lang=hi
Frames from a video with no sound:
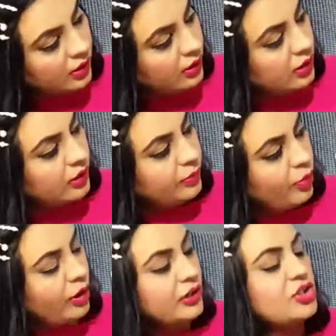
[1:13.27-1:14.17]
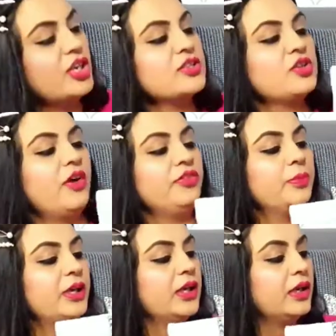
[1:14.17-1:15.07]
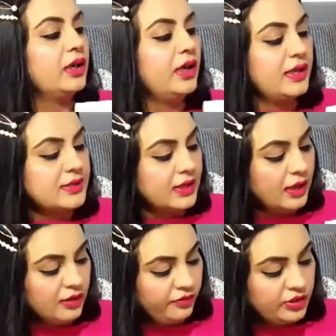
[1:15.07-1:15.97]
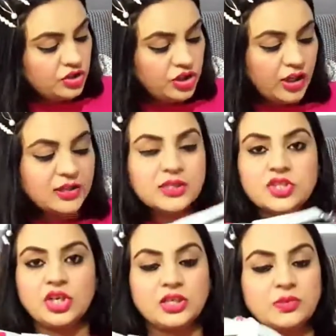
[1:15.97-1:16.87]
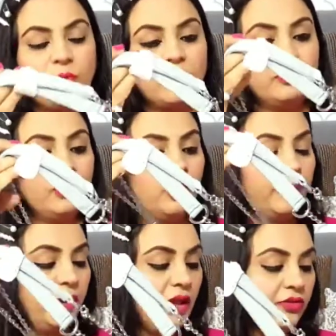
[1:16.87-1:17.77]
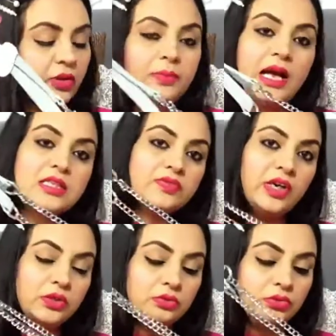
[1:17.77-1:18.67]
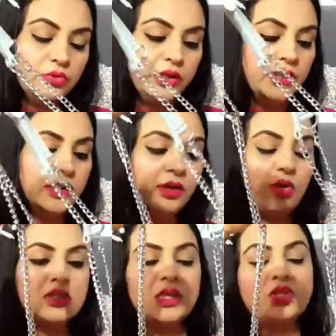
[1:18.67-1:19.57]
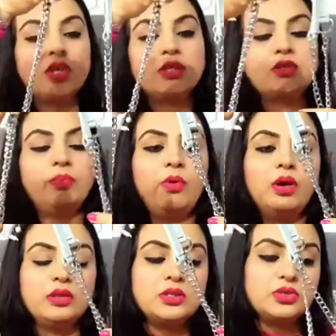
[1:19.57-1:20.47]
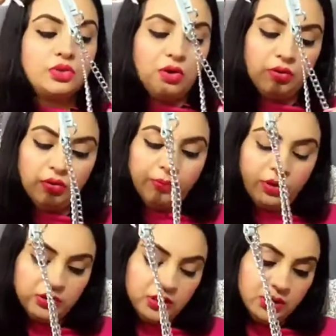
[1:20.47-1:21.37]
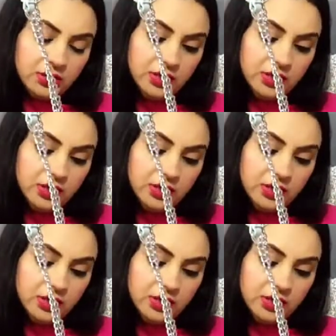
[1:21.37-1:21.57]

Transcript: बहुत अच्छा सॉफ्ट मटेरियल है इसका विद चेन्स चेन्स बहुत वोग में है फ्रॉम लास्ट वन टू टू ईयर और इसकी चेन्स तो बहुत ही स्ट्रॉन्ग और बहुत ही